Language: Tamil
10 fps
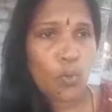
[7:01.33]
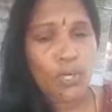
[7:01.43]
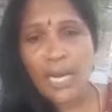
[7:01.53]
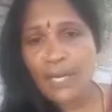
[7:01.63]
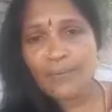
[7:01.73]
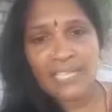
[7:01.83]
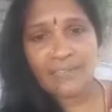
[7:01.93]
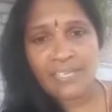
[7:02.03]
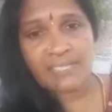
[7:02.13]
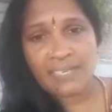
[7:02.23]
கொண்டாடுவதே
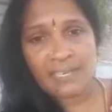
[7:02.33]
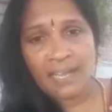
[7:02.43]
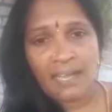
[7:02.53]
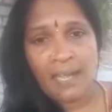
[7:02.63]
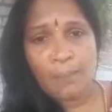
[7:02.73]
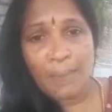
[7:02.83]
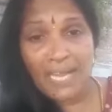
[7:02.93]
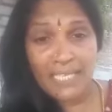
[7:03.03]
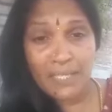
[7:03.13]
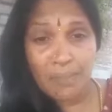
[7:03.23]
வேஸ்ட் இல்லையா
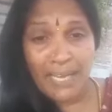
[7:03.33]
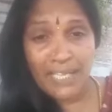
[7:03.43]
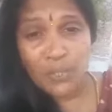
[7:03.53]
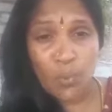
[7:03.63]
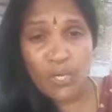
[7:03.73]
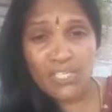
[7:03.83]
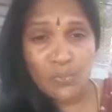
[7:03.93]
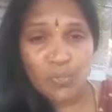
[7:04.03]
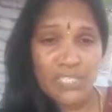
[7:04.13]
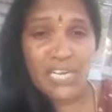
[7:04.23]
பயந்து பயந்து
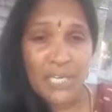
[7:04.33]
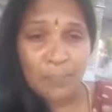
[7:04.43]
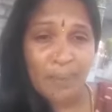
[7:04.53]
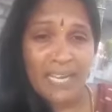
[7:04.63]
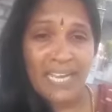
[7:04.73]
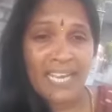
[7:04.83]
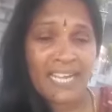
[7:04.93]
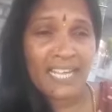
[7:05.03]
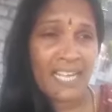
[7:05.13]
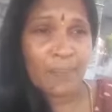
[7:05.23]
ஒளிஞ்சு ஒளிஞ்சு அடுப்படியிலே
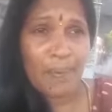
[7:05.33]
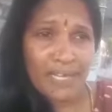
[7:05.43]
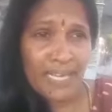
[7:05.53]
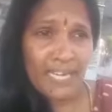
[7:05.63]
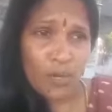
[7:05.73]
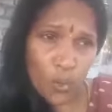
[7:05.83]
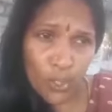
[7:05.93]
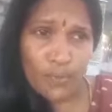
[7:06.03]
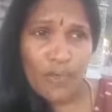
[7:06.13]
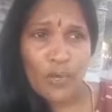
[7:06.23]
கிடக்கிற பெண்களை
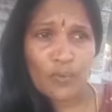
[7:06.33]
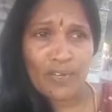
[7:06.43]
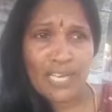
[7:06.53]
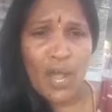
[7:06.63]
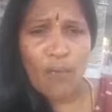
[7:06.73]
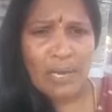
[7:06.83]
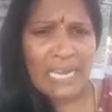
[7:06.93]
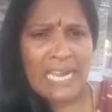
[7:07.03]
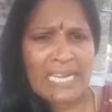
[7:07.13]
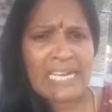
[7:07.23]
கொண்டு வரணும் இல்லையா
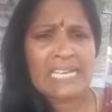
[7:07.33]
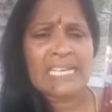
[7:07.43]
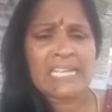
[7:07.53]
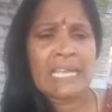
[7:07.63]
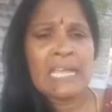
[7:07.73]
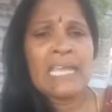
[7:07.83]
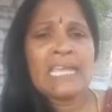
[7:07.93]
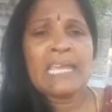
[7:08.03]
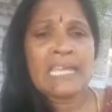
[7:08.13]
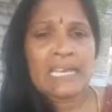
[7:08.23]
அவங்கக்கிட்ட
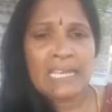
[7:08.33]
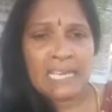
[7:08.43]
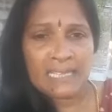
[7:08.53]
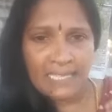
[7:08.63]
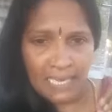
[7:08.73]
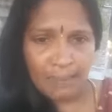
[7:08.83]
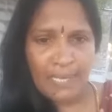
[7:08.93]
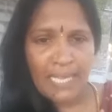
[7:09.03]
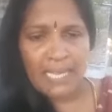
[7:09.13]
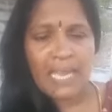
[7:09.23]
இருக்கிற
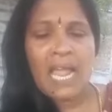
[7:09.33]
திறமையை